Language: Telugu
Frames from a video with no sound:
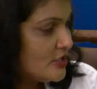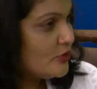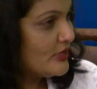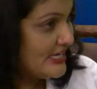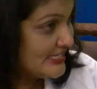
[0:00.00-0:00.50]
సో
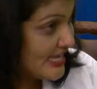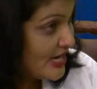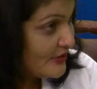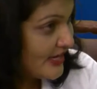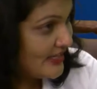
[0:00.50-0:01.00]

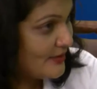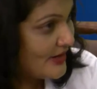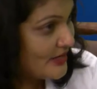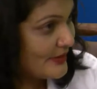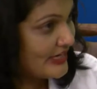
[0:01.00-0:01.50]
ఈసారి కూడా అదే
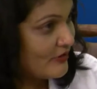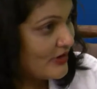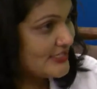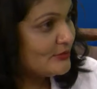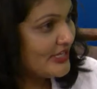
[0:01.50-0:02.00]
బాట పట్టే
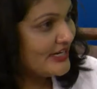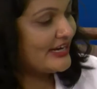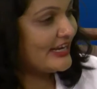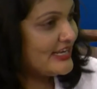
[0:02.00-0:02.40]
అవకాశం ఉందంటారా